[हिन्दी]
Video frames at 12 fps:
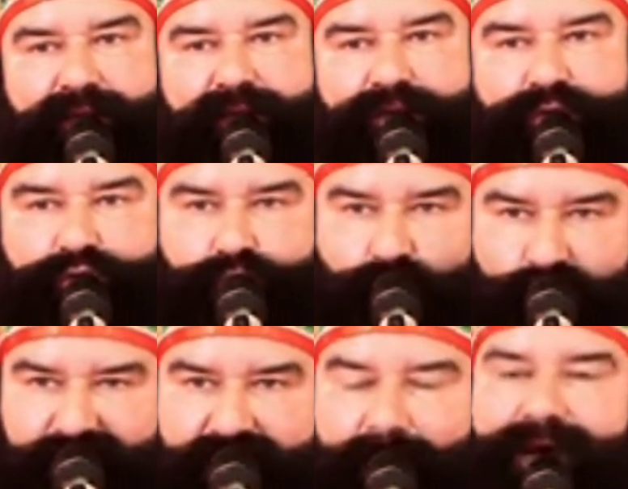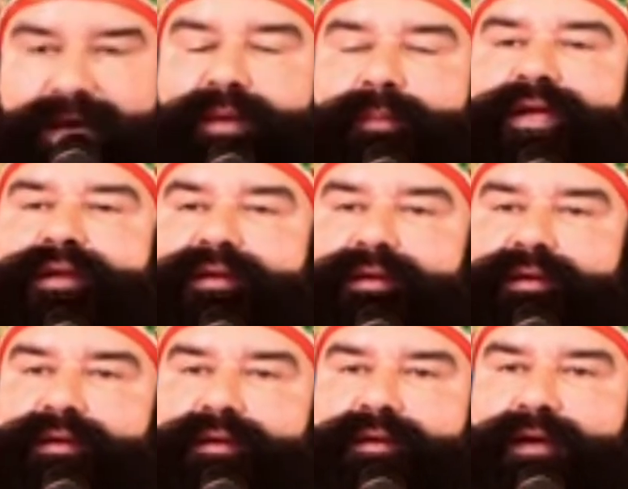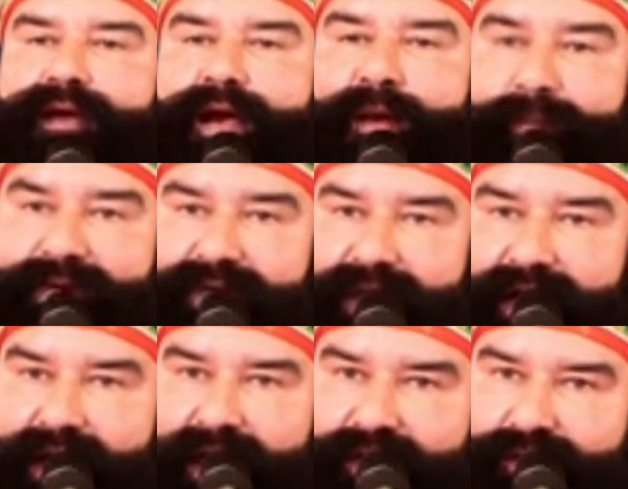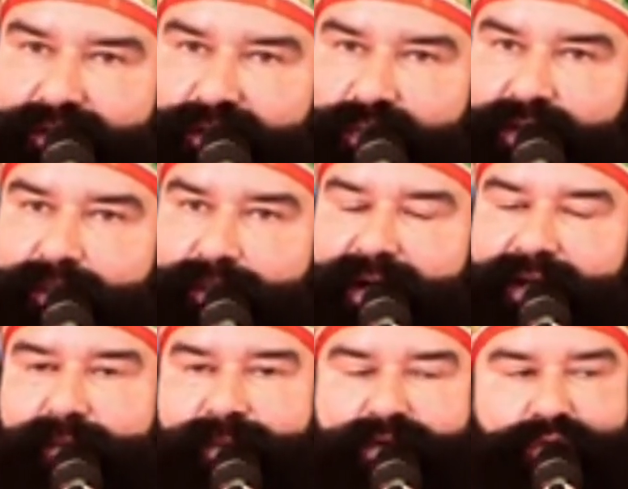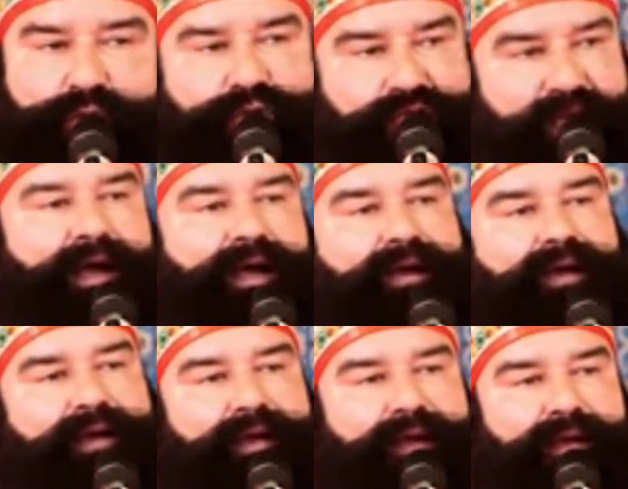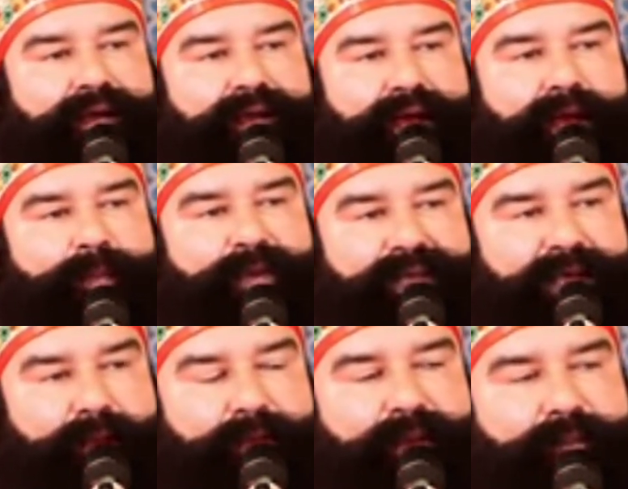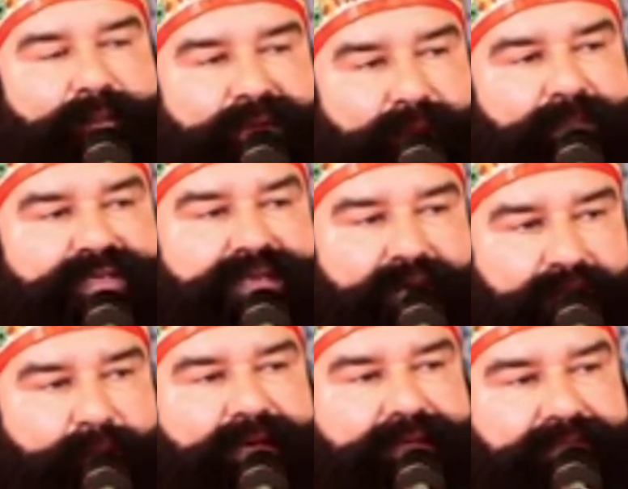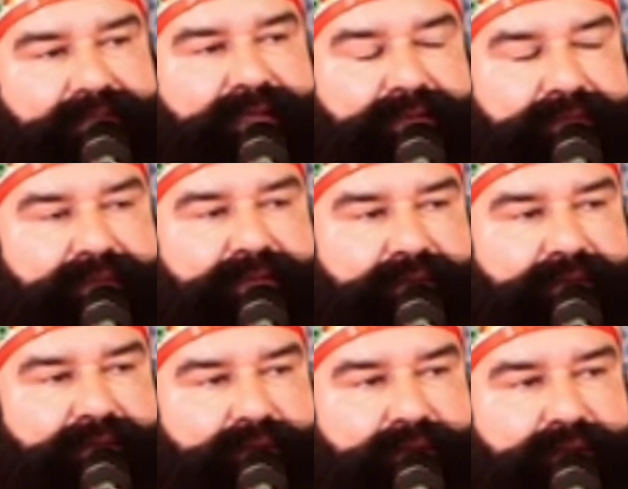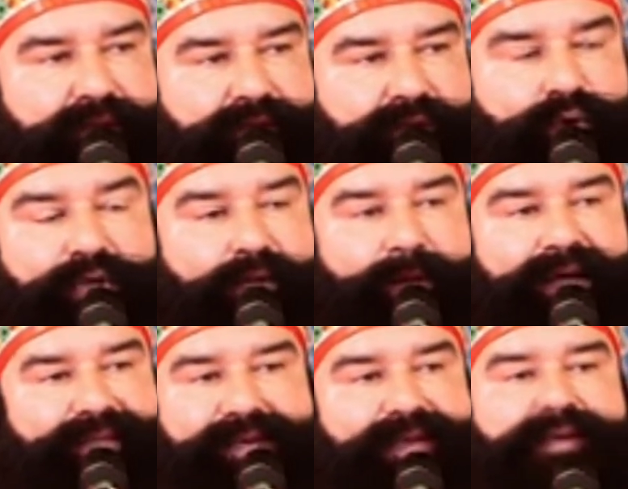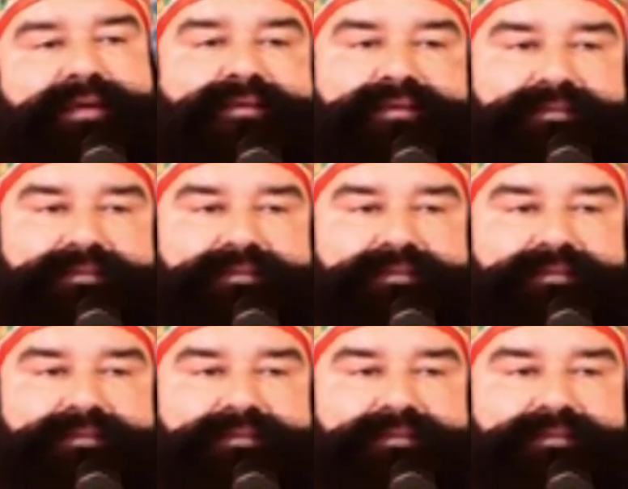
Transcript: सोच के बारे में अपनी आदतों के बारे में सोचना अपने आप में बेमिसाल बात है छोटी बात नहीं है